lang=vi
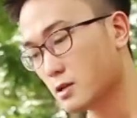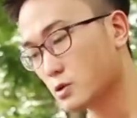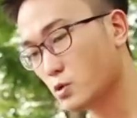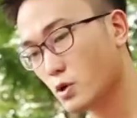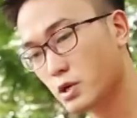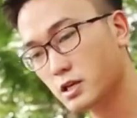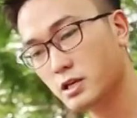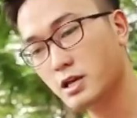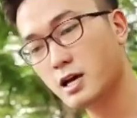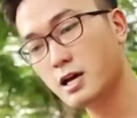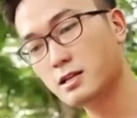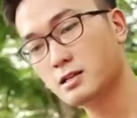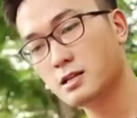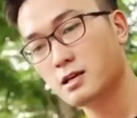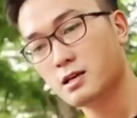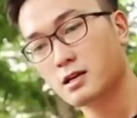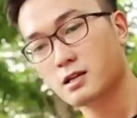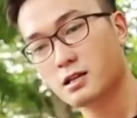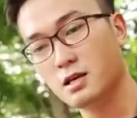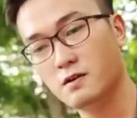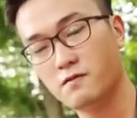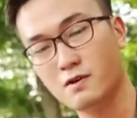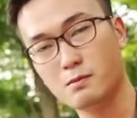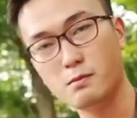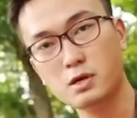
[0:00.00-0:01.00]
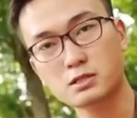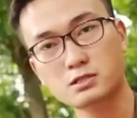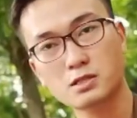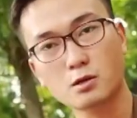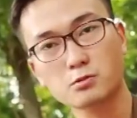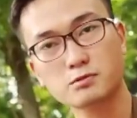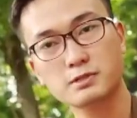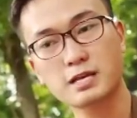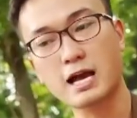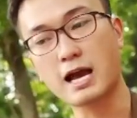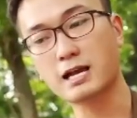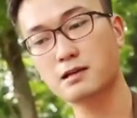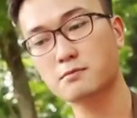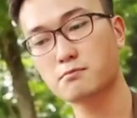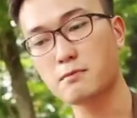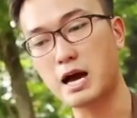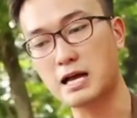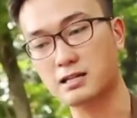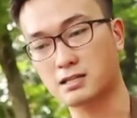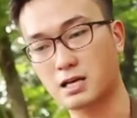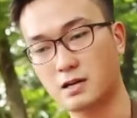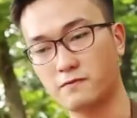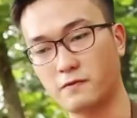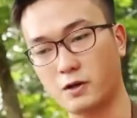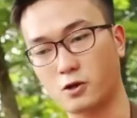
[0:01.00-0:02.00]
Tuy nhiên thì với bứt tốc nhanh
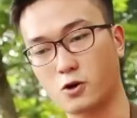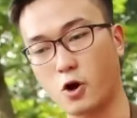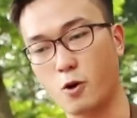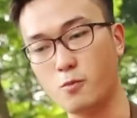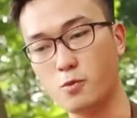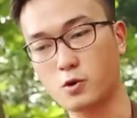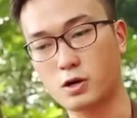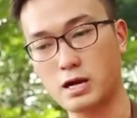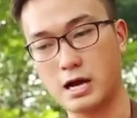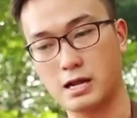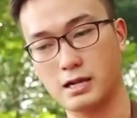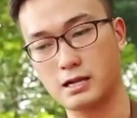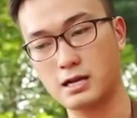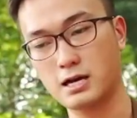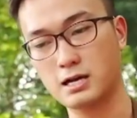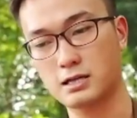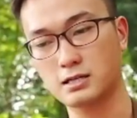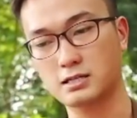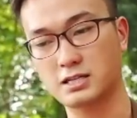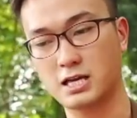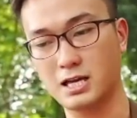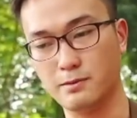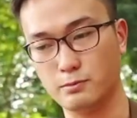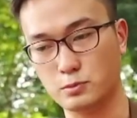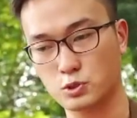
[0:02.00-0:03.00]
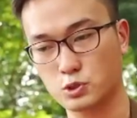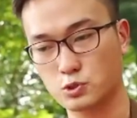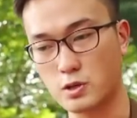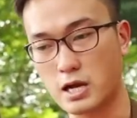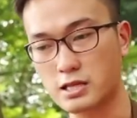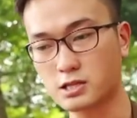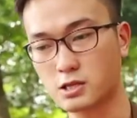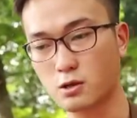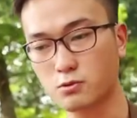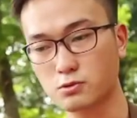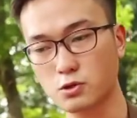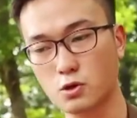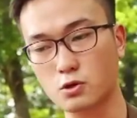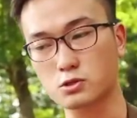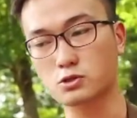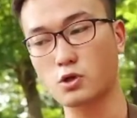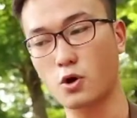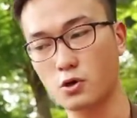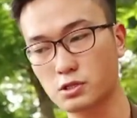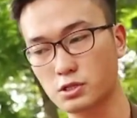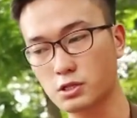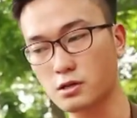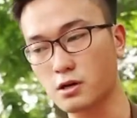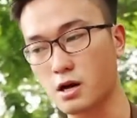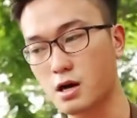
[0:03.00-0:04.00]
bạn cần phải có một khả năng kiểm soát tốc độ
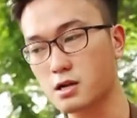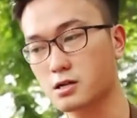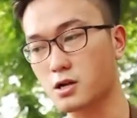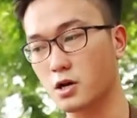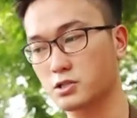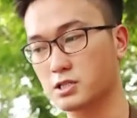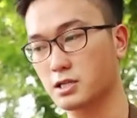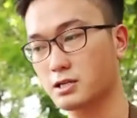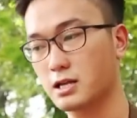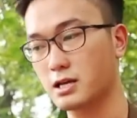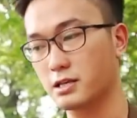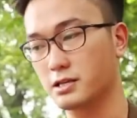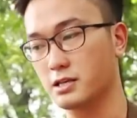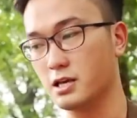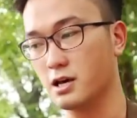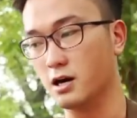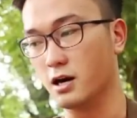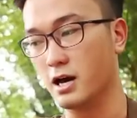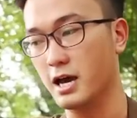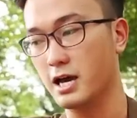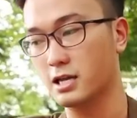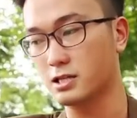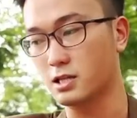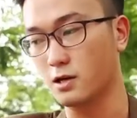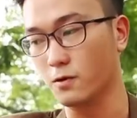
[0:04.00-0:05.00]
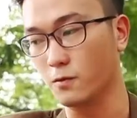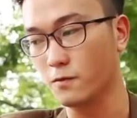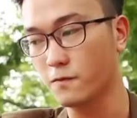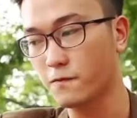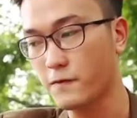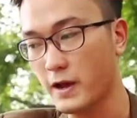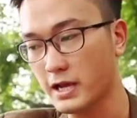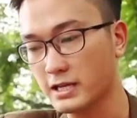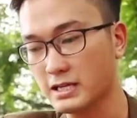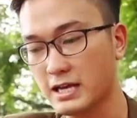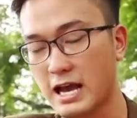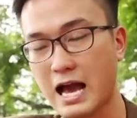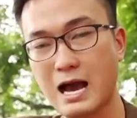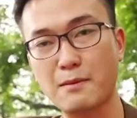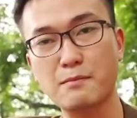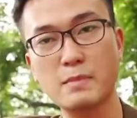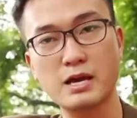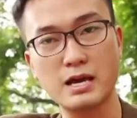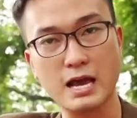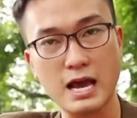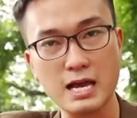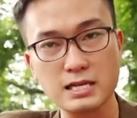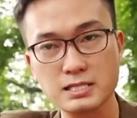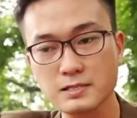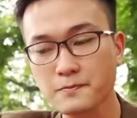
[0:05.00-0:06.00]
tốt nữa, đó chính là nhờ hệ thống phanh a
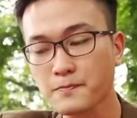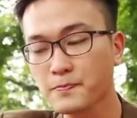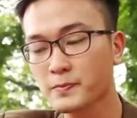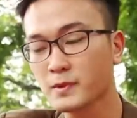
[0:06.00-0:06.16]
bê ét.